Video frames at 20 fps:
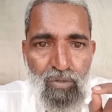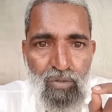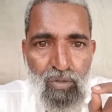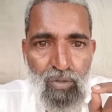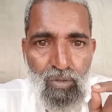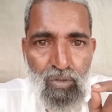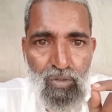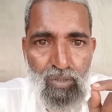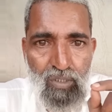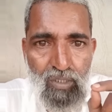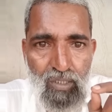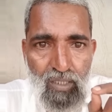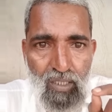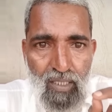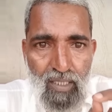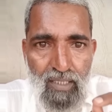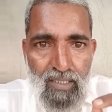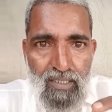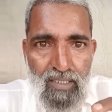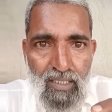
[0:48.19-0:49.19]
तो
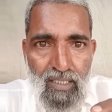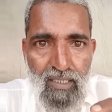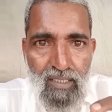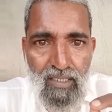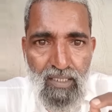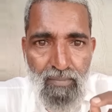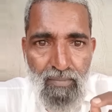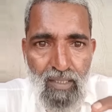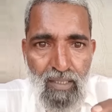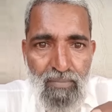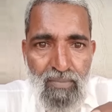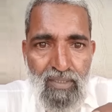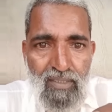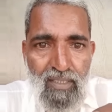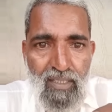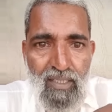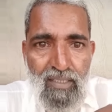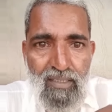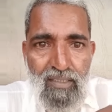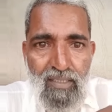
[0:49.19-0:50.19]
ऐसे तमाम
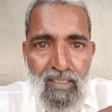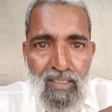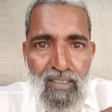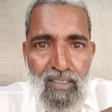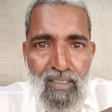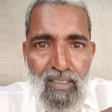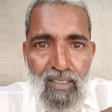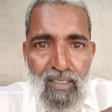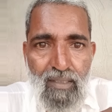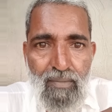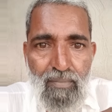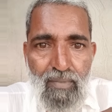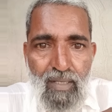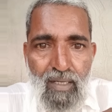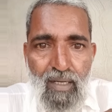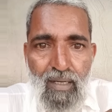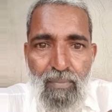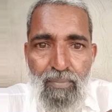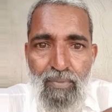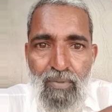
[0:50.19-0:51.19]
हजरात के लिए मैं
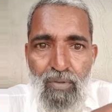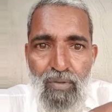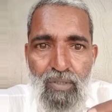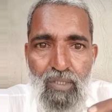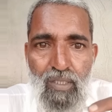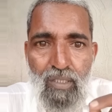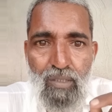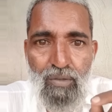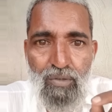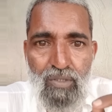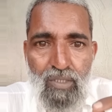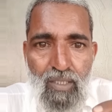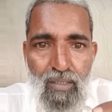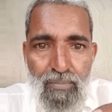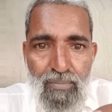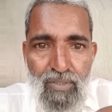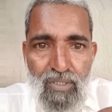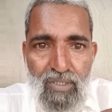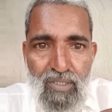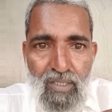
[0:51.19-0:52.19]
आपको ये नुस्खा
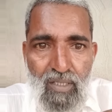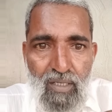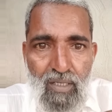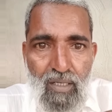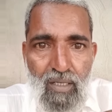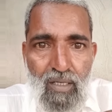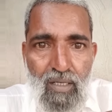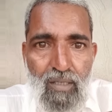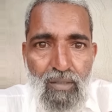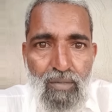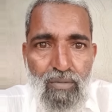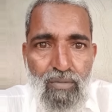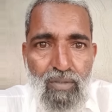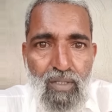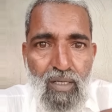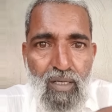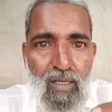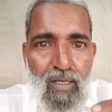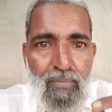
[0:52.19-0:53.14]
पेश कर रहा हूँ